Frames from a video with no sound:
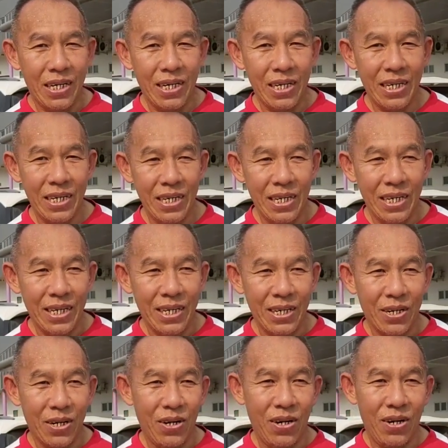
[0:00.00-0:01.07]
ช้อปปิ้งที่ร้าน
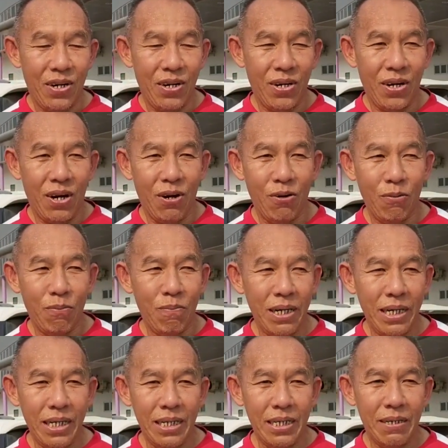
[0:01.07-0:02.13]
บ้างก็เอาเบ
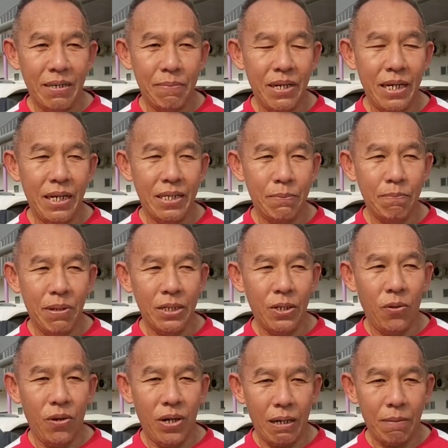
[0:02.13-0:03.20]
อร์เบอร์เบอร์โท
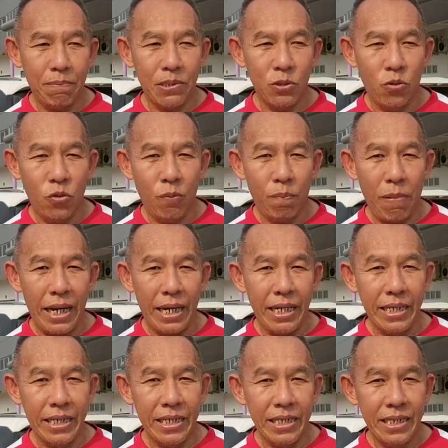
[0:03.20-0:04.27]
รครับศูนย์แปดห
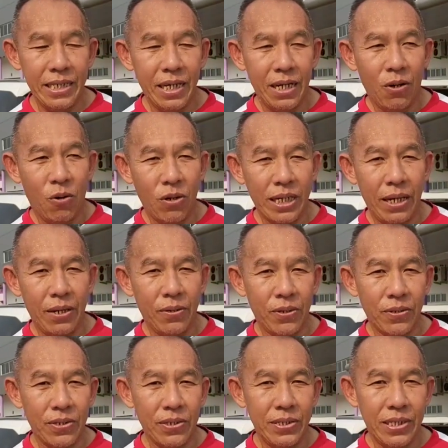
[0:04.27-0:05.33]
นึ่งครับหกเจ็ดหก